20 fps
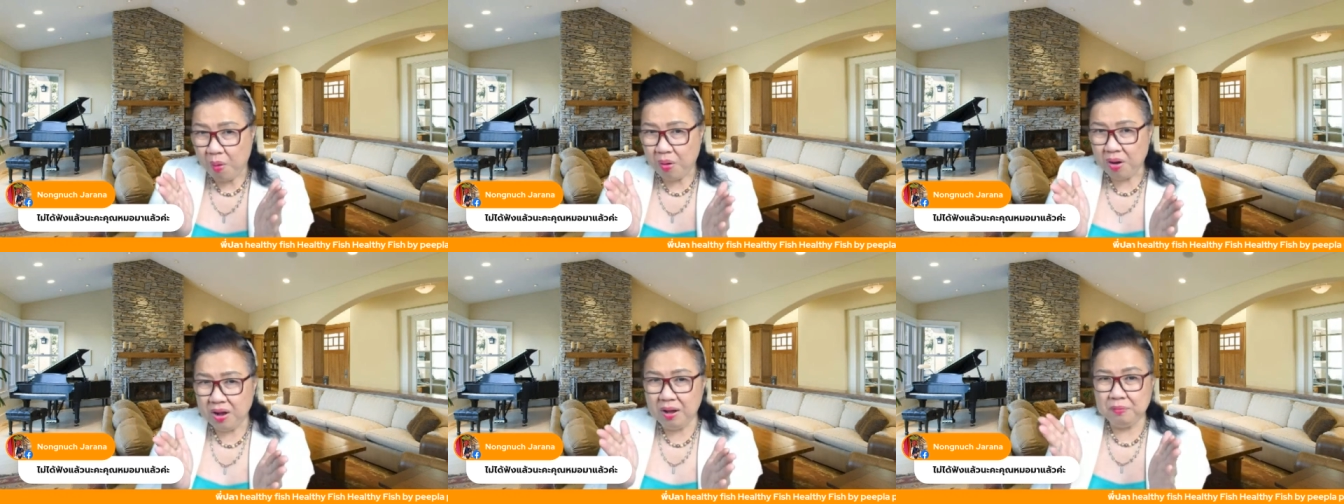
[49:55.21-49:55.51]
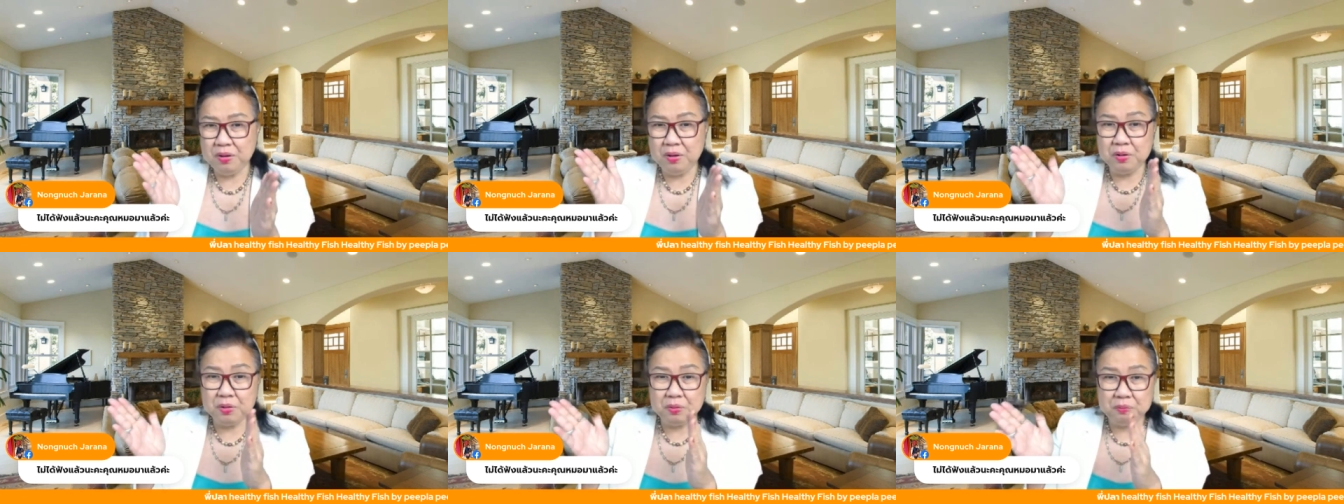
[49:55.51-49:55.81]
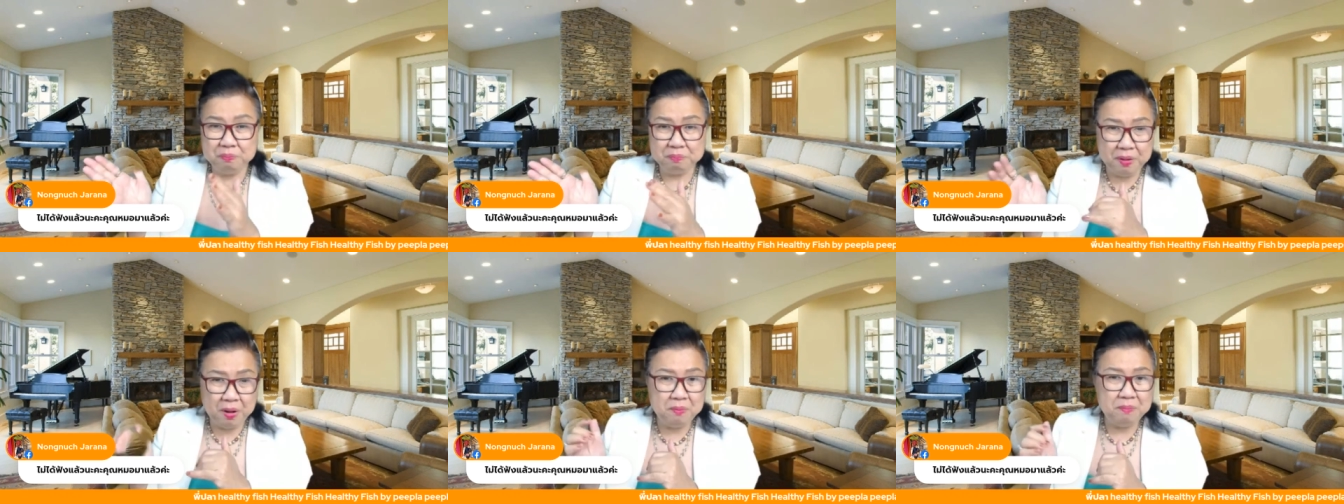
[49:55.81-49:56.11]
กับกลุ่ม
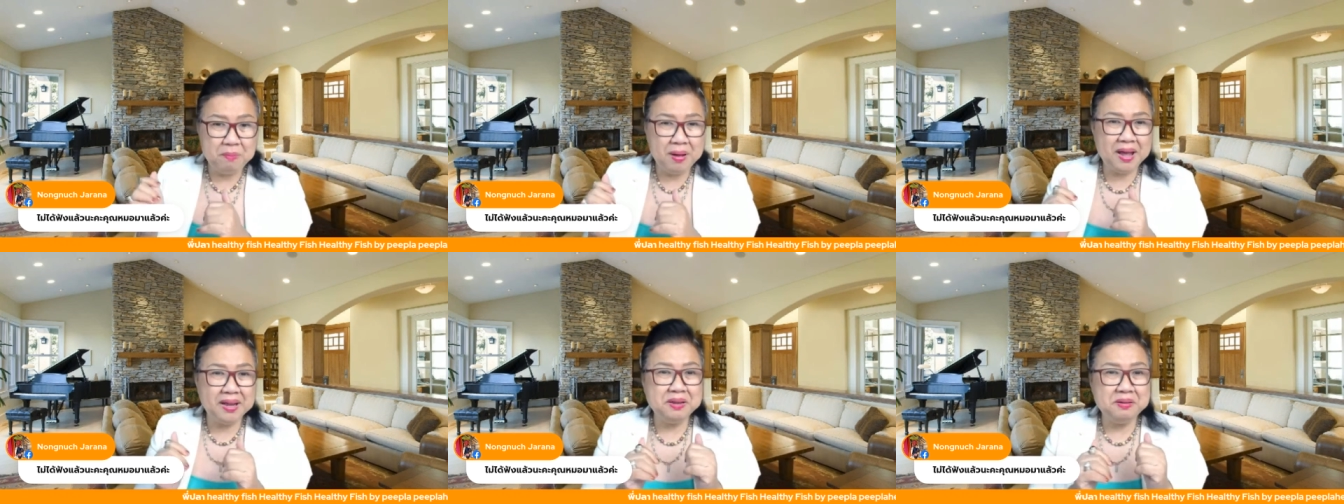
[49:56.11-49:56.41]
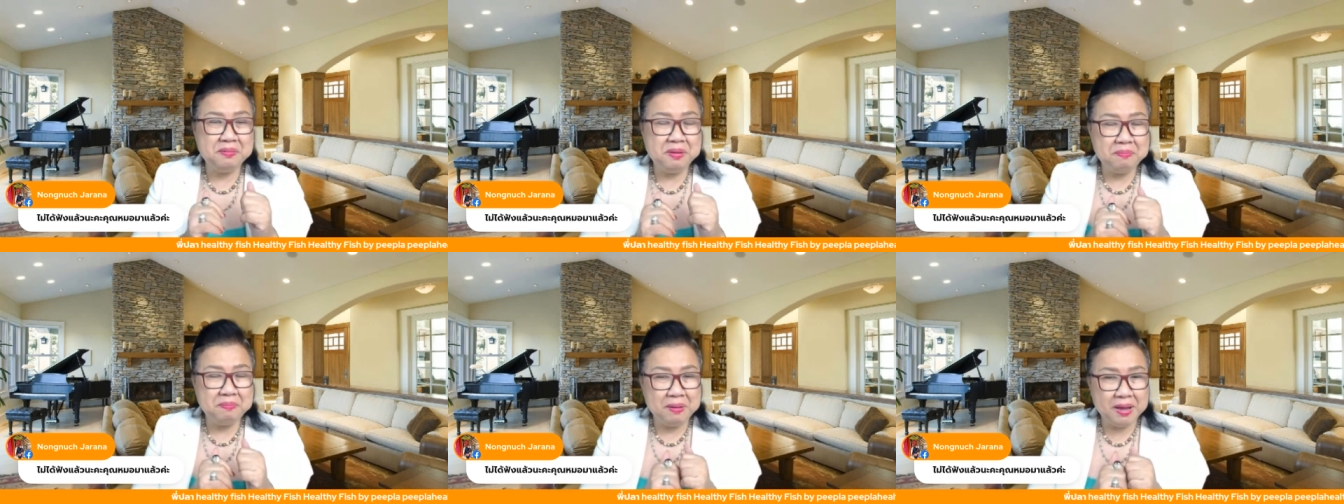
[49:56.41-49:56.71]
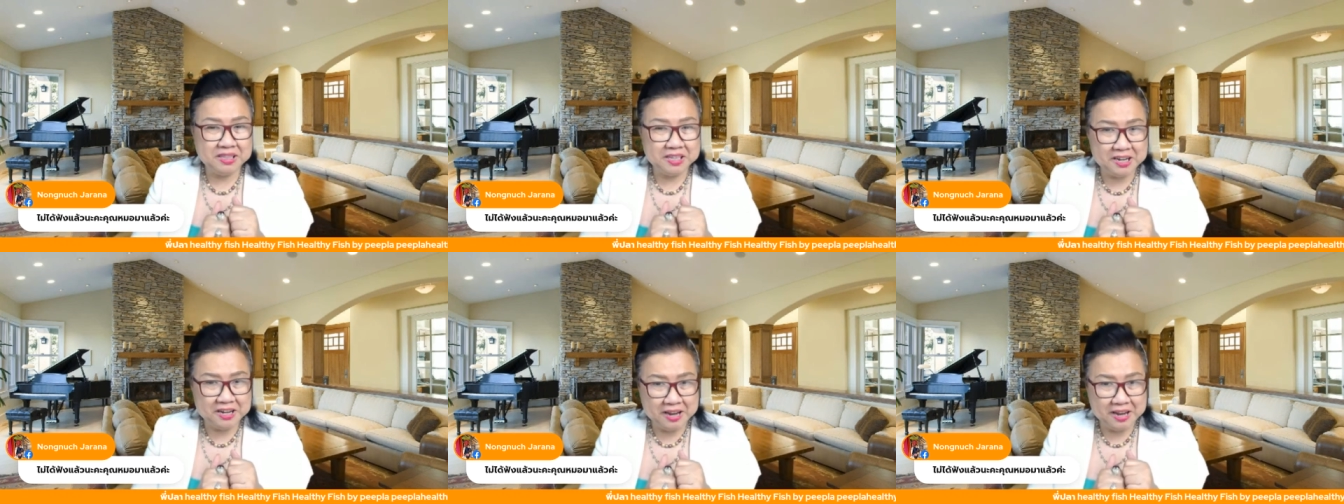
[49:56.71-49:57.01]
เป้าหมายที่พี่ปา
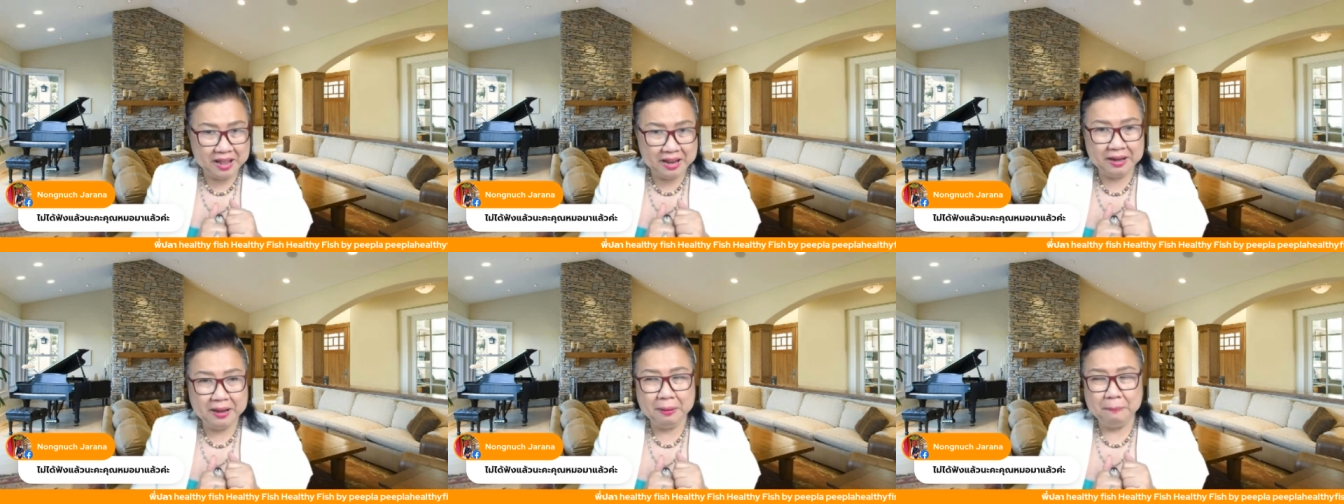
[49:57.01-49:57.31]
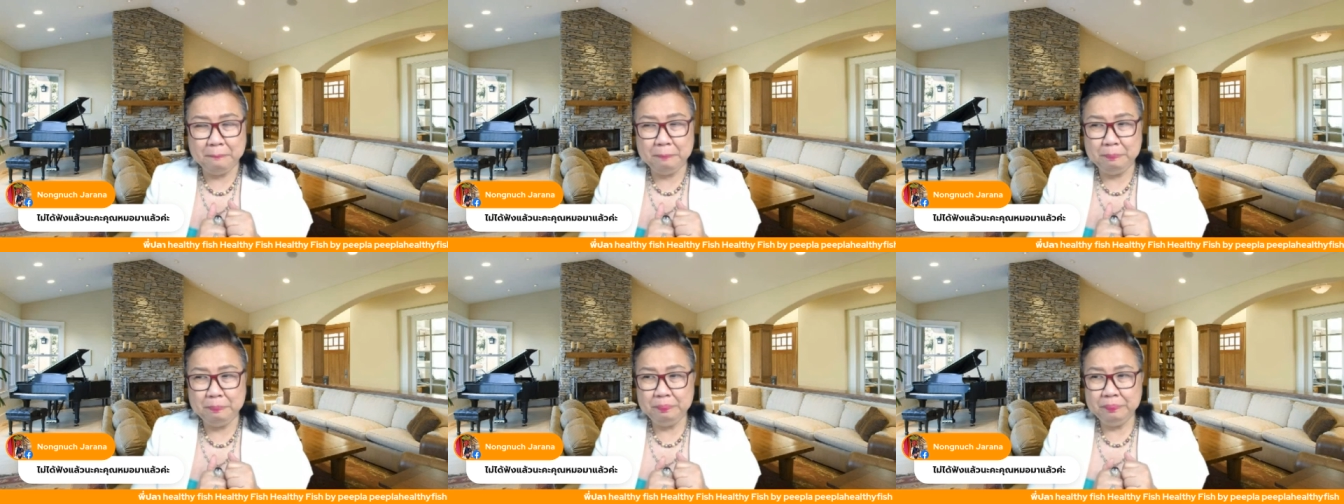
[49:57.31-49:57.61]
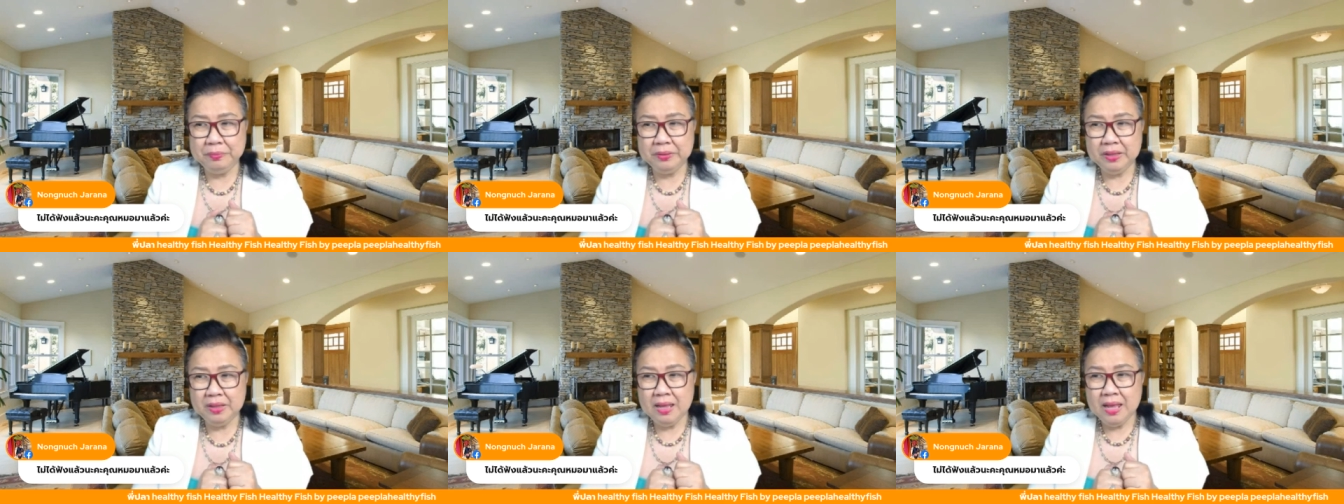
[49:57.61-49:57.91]
จะแนะ
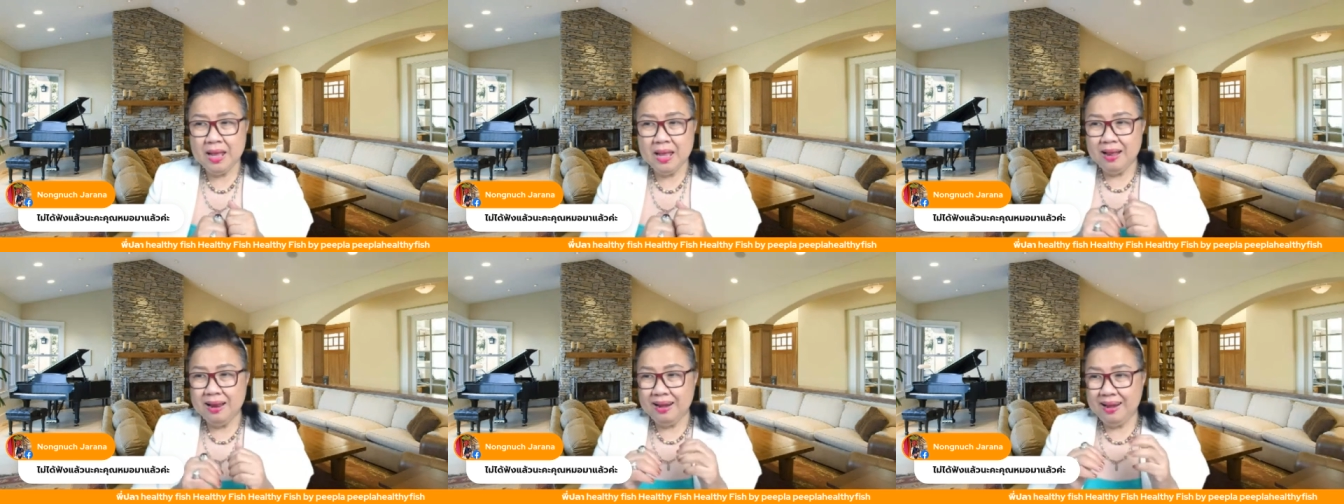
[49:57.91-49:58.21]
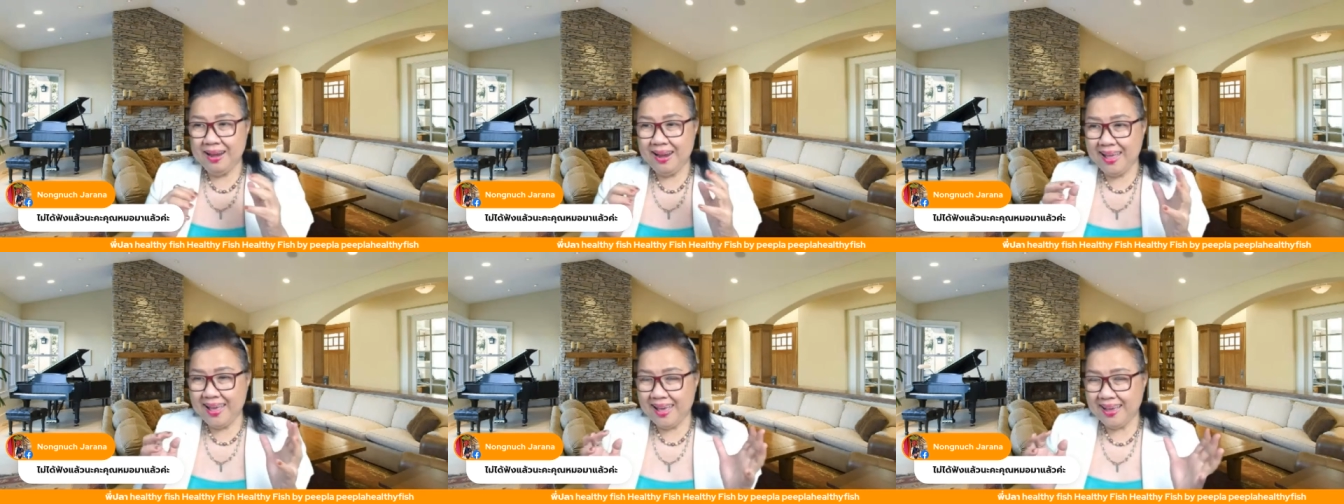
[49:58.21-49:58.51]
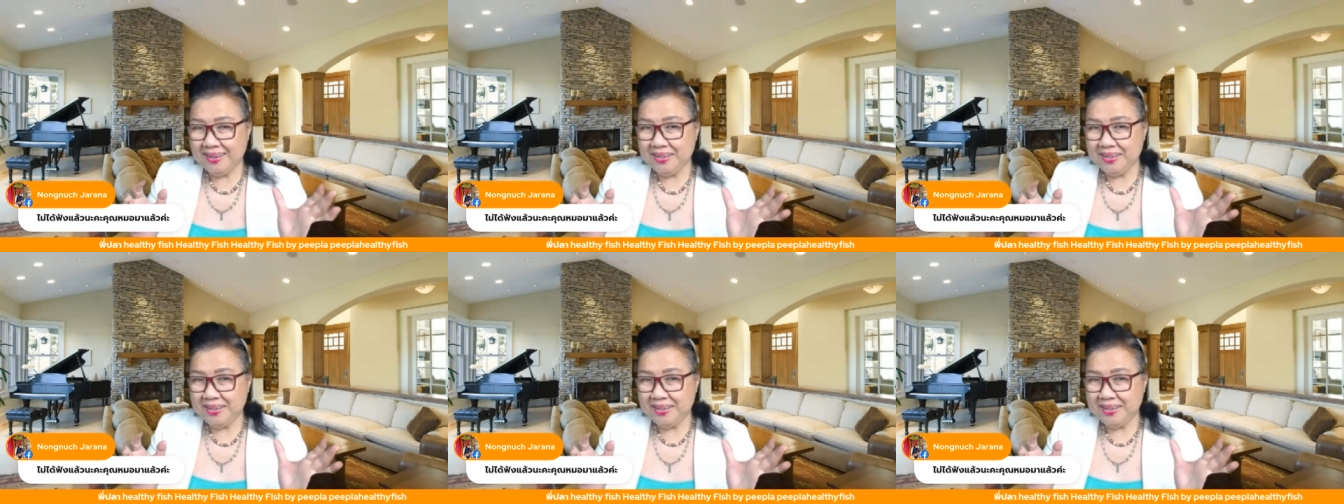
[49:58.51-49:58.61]
นำและ